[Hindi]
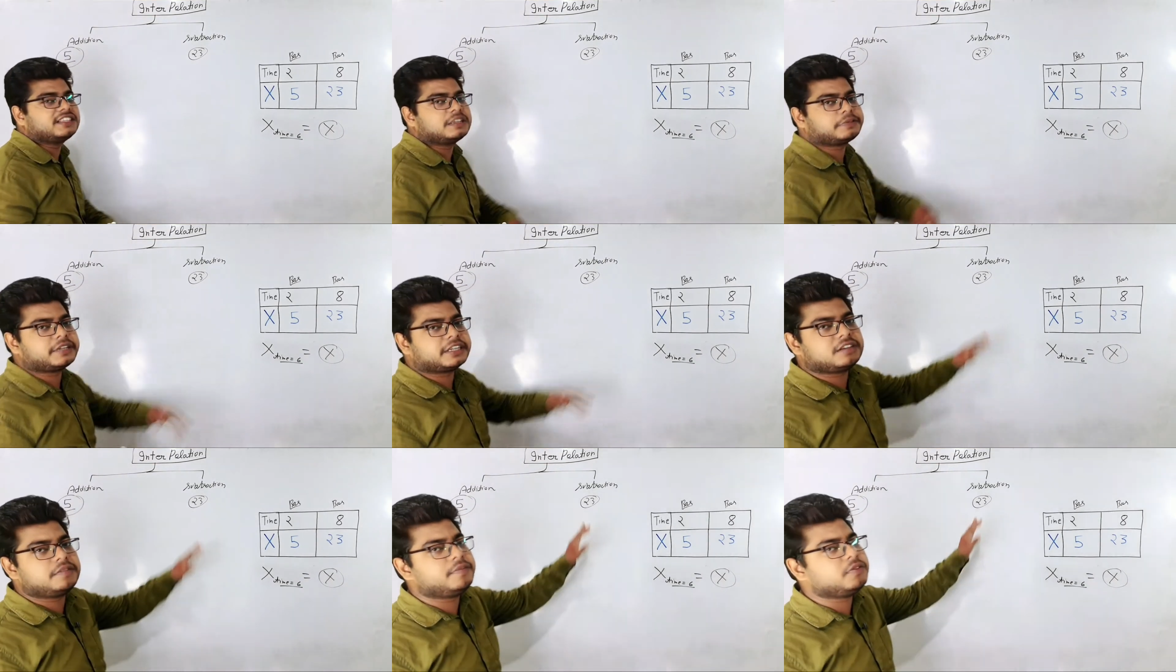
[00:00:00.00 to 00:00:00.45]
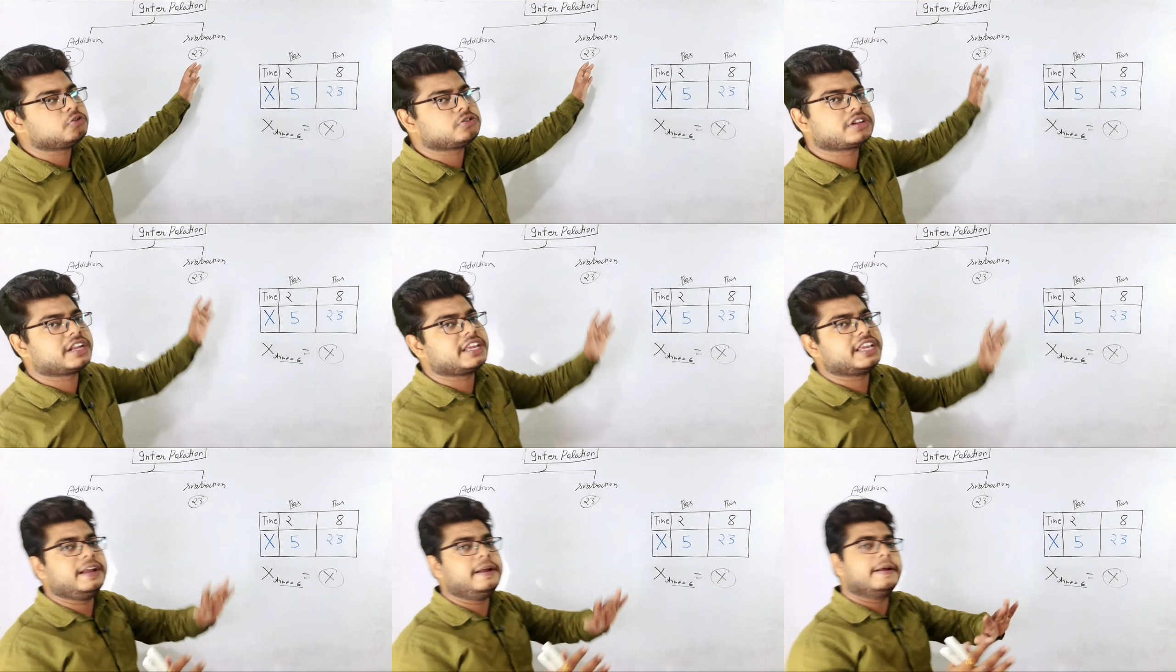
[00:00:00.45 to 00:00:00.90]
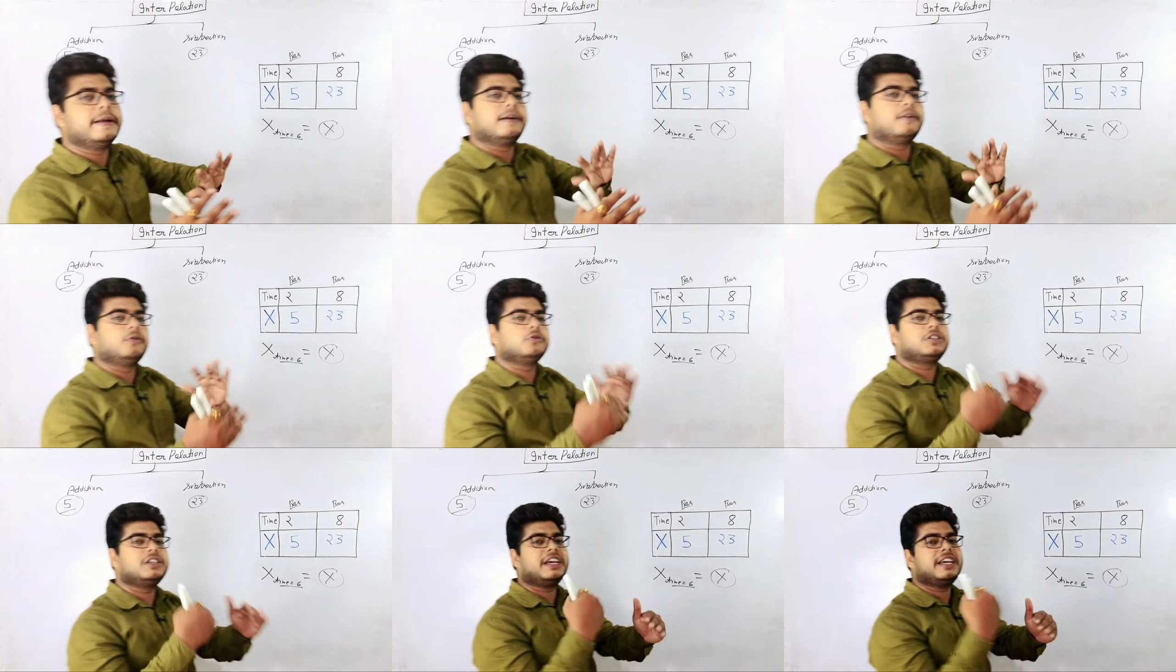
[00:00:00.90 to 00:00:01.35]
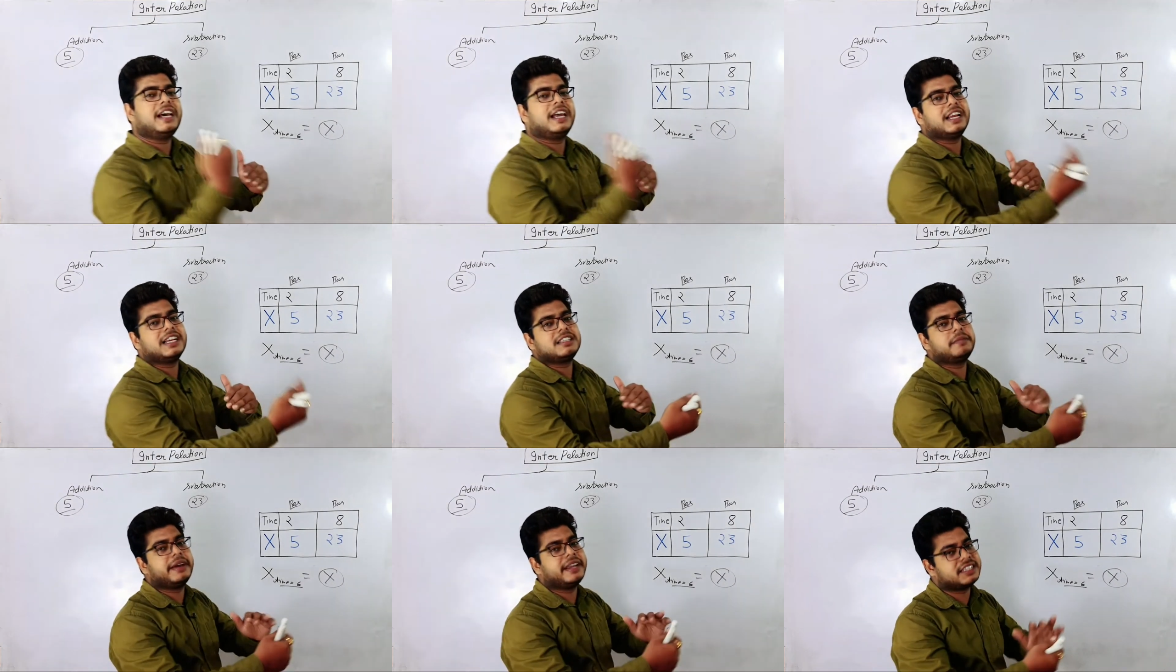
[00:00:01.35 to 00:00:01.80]
वाली सब्सट्रक्शन में कुछ नहीं है उसी का
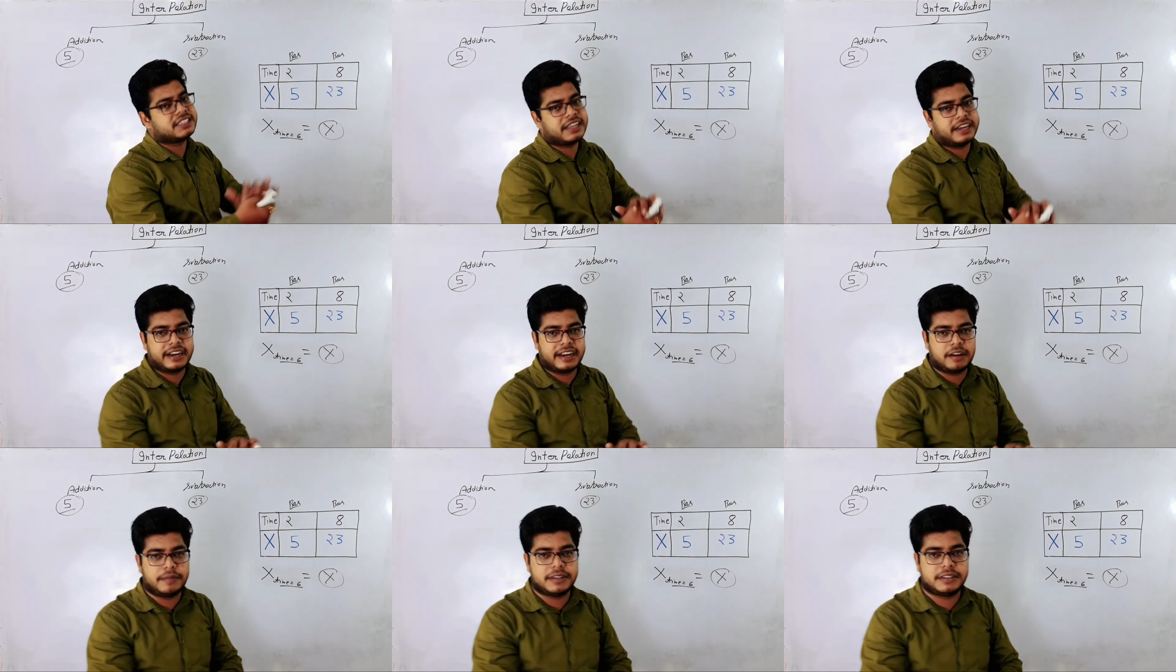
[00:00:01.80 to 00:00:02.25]
हल्का सा माइनस करना